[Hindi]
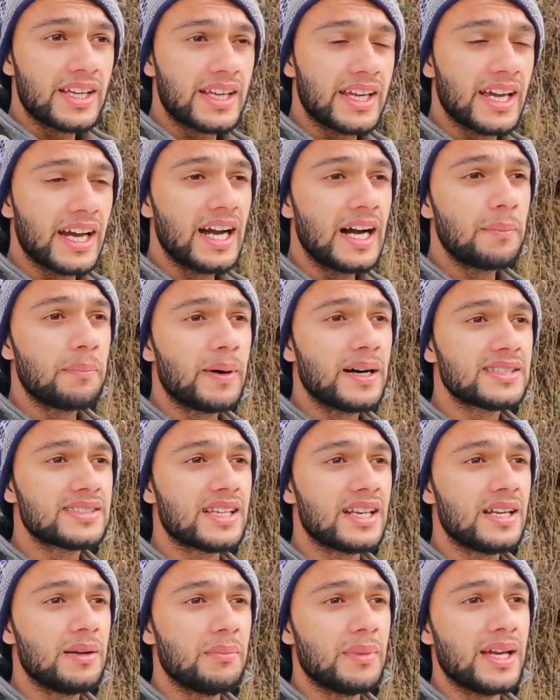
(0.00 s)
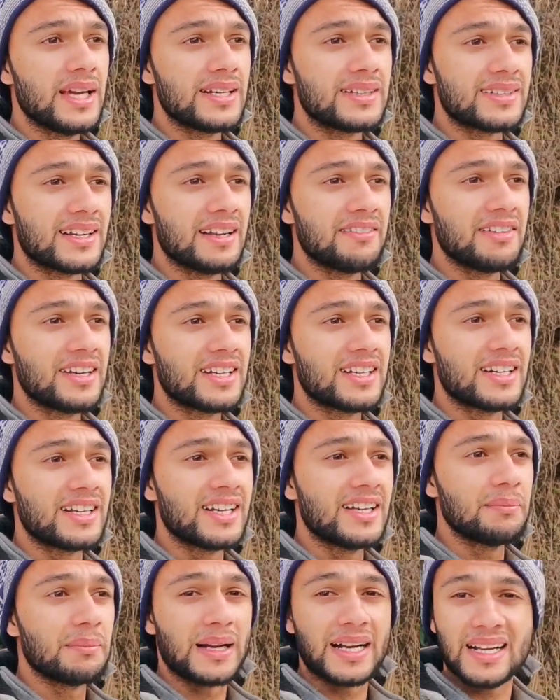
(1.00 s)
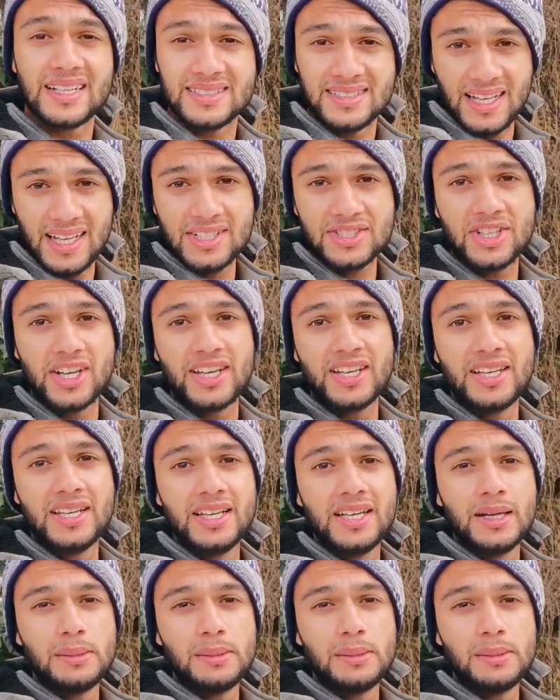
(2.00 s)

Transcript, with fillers: कि आप असल में ट्रैवल करें मरगज़ार जाएँ